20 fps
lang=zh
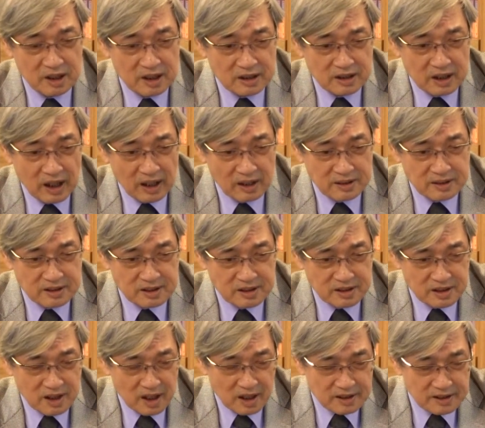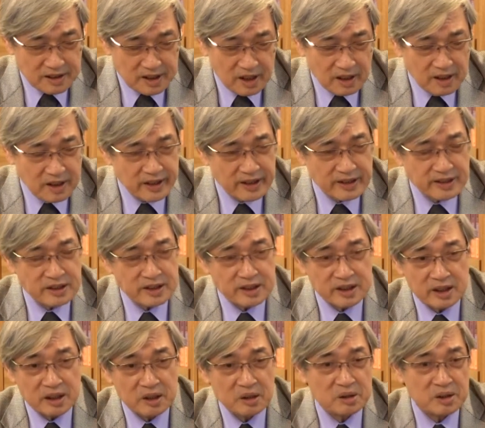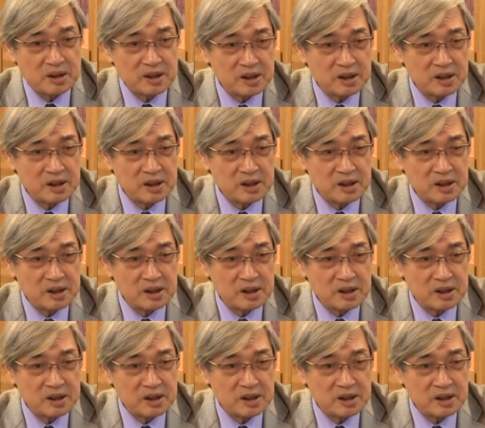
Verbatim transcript: 他直下江陵以后，